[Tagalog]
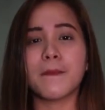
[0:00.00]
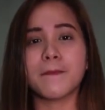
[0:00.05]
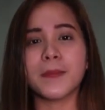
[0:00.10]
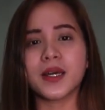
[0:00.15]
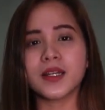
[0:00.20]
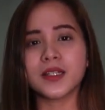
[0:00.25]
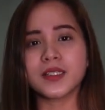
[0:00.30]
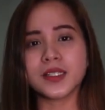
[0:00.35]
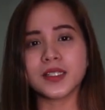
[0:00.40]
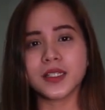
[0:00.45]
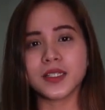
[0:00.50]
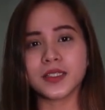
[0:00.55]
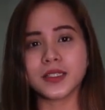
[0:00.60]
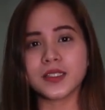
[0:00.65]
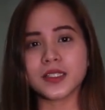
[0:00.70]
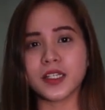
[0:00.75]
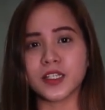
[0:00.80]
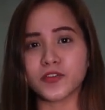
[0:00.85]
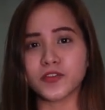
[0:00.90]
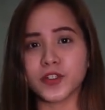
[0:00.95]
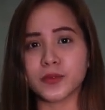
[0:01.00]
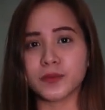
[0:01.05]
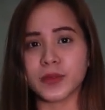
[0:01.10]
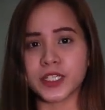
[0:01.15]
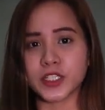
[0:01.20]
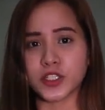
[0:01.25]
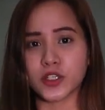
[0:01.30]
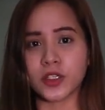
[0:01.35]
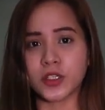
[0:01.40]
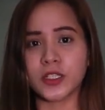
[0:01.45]
Para sa latest
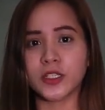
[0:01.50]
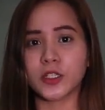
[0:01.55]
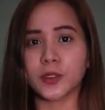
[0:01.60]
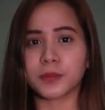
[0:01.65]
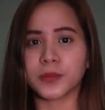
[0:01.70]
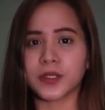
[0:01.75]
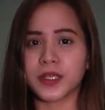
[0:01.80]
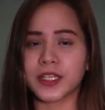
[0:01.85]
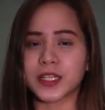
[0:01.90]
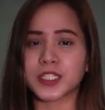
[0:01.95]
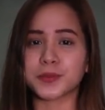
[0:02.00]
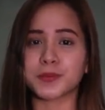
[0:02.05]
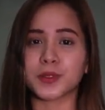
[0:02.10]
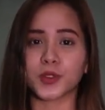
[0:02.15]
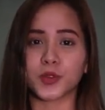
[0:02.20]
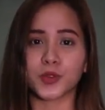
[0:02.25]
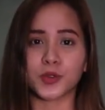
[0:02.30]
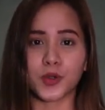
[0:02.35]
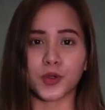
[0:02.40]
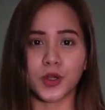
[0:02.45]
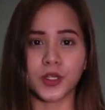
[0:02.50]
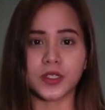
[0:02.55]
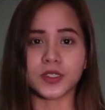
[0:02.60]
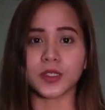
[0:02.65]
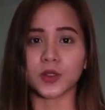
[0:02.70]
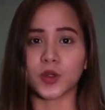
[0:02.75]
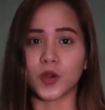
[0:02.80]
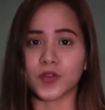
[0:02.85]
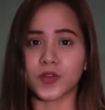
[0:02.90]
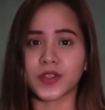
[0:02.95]
information and updates patungkol
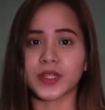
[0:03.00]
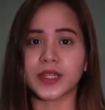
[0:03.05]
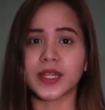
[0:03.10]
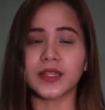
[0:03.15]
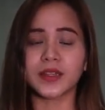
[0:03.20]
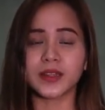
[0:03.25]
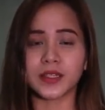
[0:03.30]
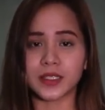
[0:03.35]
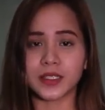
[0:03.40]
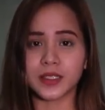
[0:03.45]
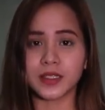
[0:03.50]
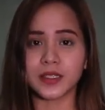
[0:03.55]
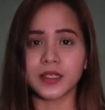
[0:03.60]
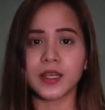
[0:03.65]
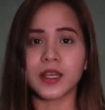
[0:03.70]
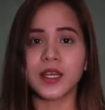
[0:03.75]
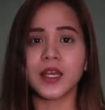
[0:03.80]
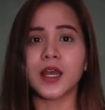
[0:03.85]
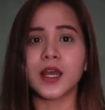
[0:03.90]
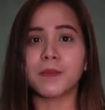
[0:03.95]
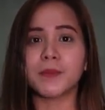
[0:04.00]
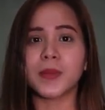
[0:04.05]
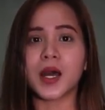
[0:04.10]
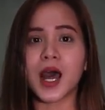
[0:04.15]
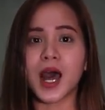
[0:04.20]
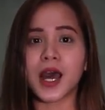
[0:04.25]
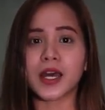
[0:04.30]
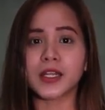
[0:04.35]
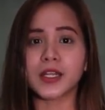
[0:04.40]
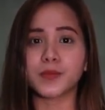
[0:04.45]
sa COVID-19,
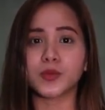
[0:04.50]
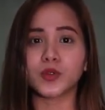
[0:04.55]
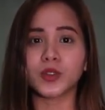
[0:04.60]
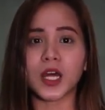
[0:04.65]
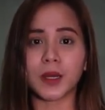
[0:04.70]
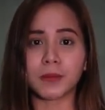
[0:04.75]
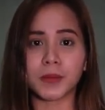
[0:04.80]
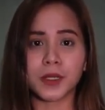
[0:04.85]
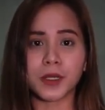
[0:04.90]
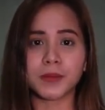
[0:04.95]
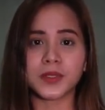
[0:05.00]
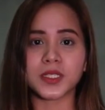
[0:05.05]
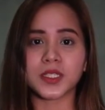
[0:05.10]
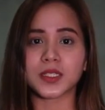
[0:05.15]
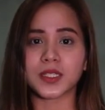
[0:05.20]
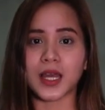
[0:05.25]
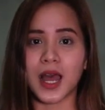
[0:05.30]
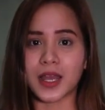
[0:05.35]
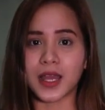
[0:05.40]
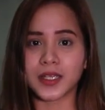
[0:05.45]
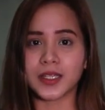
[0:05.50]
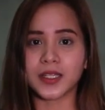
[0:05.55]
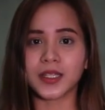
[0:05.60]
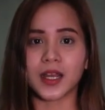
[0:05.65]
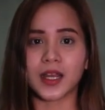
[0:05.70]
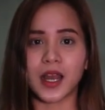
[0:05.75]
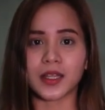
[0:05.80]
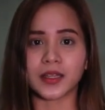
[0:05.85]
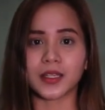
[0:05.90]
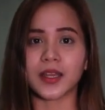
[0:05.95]
maaari po lamang bisitahin
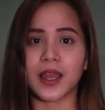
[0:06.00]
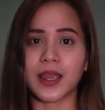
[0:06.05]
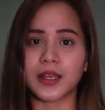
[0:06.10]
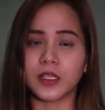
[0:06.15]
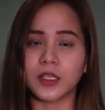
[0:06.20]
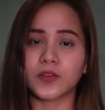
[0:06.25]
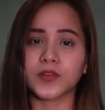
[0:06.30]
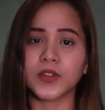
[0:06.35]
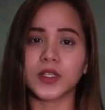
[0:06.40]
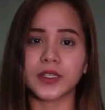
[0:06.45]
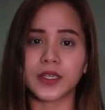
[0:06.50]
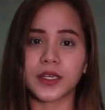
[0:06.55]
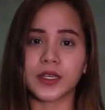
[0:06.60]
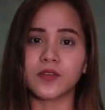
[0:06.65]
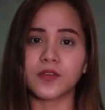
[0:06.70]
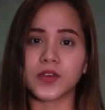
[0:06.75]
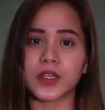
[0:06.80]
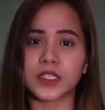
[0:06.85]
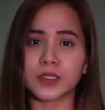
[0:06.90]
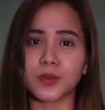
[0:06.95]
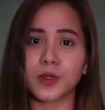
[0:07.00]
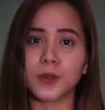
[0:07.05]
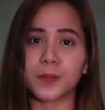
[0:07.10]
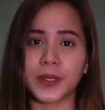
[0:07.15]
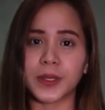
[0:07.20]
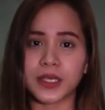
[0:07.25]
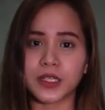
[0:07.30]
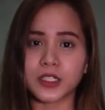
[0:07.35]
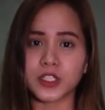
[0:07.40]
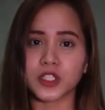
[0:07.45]
ang ating I Love Tagig Facebook
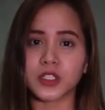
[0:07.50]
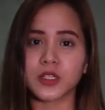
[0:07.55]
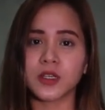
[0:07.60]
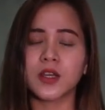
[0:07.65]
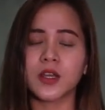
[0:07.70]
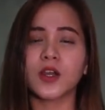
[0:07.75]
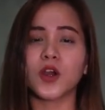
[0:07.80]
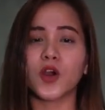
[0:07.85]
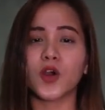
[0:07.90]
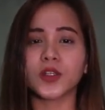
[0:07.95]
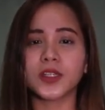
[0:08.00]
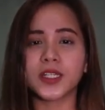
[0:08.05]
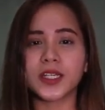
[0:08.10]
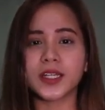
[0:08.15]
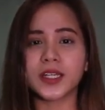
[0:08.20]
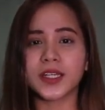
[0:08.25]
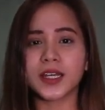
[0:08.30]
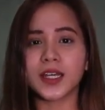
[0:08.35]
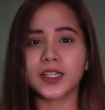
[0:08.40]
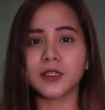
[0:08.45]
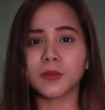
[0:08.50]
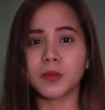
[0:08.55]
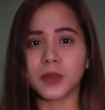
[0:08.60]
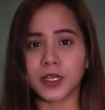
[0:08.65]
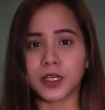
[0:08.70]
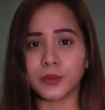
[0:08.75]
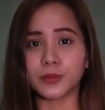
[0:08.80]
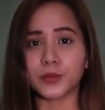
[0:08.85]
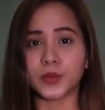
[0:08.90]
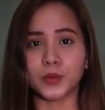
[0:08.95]
page o di kaya
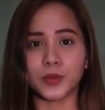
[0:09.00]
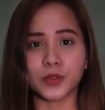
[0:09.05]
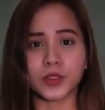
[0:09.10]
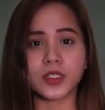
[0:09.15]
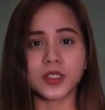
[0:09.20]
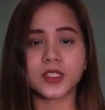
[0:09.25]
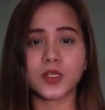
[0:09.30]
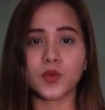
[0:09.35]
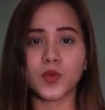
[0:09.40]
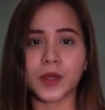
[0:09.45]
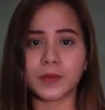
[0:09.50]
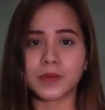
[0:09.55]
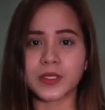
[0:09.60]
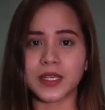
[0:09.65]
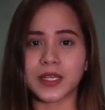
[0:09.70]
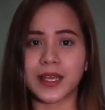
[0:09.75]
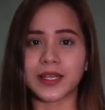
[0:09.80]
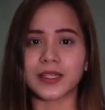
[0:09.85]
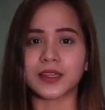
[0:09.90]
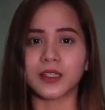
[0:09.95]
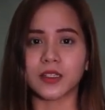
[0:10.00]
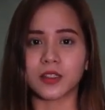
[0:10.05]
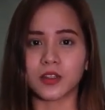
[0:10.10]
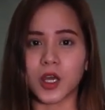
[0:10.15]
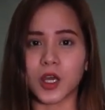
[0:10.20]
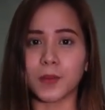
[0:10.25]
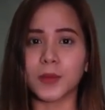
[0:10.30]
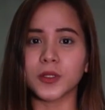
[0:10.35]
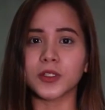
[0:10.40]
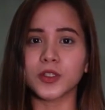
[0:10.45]
naman pumunta sa website na
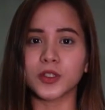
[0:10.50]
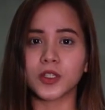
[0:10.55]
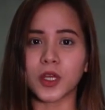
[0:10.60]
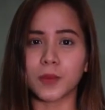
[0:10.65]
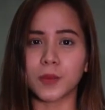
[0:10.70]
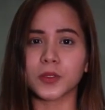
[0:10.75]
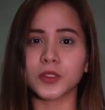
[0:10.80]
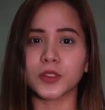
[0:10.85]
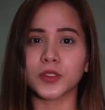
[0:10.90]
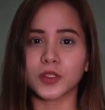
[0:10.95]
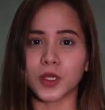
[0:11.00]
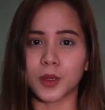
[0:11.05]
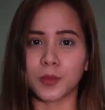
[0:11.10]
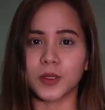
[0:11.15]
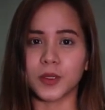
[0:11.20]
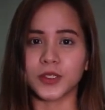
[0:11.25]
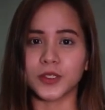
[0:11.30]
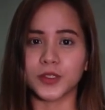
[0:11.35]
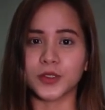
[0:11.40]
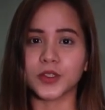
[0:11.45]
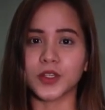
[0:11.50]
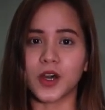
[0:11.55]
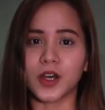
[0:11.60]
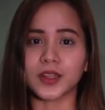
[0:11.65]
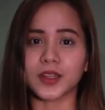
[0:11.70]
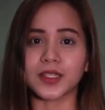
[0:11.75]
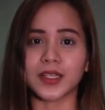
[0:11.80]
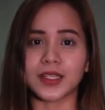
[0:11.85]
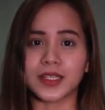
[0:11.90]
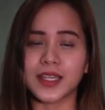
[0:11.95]

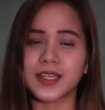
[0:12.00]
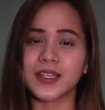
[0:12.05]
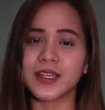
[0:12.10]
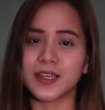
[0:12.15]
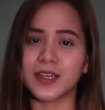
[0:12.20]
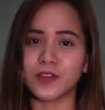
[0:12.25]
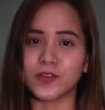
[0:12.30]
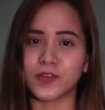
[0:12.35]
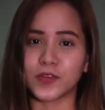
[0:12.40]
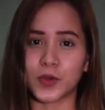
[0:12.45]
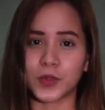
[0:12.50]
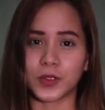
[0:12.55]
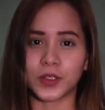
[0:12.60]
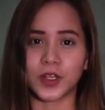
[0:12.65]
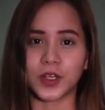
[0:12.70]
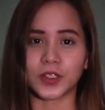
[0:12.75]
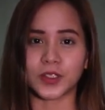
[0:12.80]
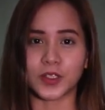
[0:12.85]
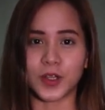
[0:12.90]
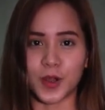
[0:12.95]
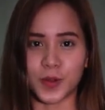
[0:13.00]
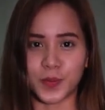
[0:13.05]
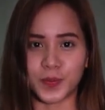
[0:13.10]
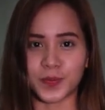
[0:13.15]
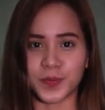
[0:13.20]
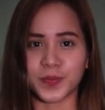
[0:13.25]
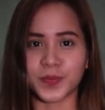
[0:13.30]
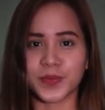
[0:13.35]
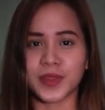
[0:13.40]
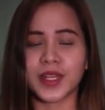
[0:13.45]
www.tagiginfo.com.
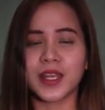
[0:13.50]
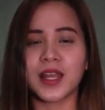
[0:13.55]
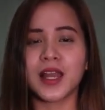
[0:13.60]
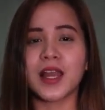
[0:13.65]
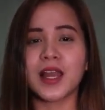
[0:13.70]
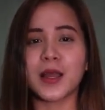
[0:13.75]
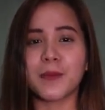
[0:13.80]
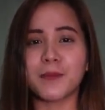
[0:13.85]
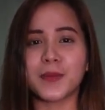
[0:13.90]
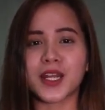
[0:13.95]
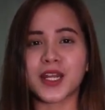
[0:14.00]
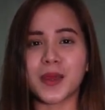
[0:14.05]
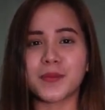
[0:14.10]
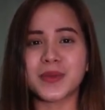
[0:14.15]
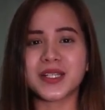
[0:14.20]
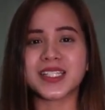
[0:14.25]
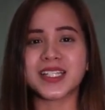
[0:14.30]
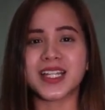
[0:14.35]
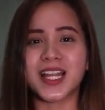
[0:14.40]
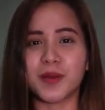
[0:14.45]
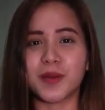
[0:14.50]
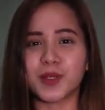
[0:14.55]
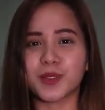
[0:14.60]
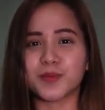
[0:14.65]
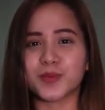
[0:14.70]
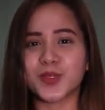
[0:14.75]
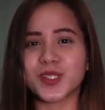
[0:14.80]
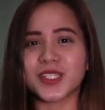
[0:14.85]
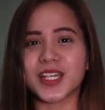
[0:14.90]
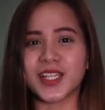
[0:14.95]
Maraming
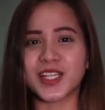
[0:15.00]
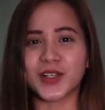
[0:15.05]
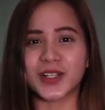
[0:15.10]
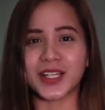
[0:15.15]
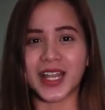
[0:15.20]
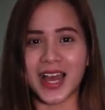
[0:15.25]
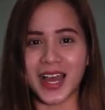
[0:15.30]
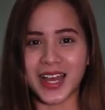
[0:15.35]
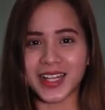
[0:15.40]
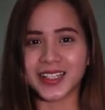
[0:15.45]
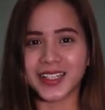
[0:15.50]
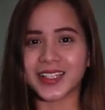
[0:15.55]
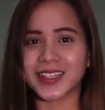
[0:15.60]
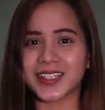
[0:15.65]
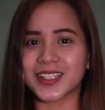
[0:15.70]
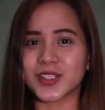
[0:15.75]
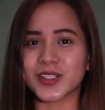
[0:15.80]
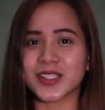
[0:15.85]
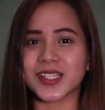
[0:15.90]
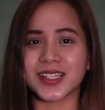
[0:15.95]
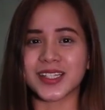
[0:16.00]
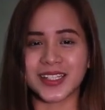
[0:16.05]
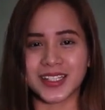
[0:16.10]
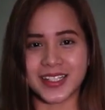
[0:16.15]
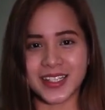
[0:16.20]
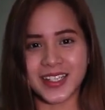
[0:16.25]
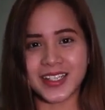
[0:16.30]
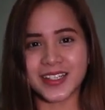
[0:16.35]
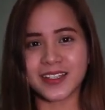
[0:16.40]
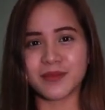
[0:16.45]
salamat po sa inyong lahat at dito sa
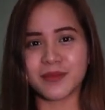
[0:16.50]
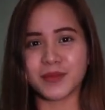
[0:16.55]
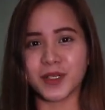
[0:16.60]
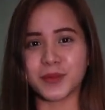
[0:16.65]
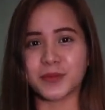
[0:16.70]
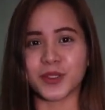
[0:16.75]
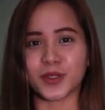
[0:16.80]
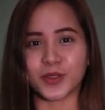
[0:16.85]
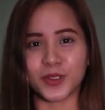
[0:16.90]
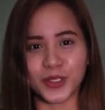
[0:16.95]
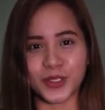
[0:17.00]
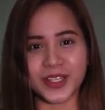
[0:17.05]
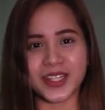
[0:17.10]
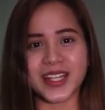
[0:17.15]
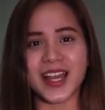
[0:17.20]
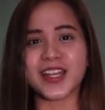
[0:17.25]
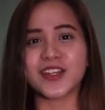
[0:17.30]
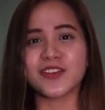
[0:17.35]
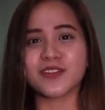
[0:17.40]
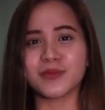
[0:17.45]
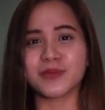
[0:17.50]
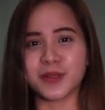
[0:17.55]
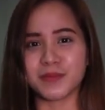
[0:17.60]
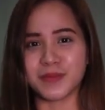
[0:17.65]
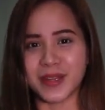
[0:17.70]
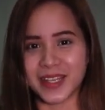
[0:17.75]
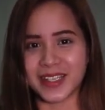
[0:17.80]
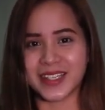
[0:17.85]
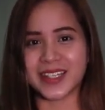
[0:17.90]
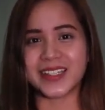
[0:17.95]
Tagig, magpatuloy tayong
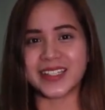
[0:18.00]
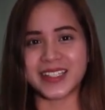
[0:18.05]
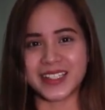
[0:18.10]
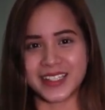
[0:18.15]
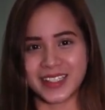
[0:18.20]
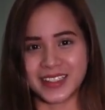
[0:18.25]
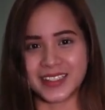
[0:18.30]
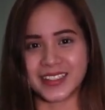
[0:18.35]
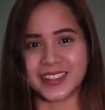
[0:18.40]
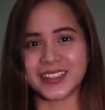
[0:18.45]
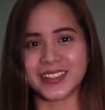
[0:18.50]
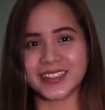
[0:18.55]
magbayanihan.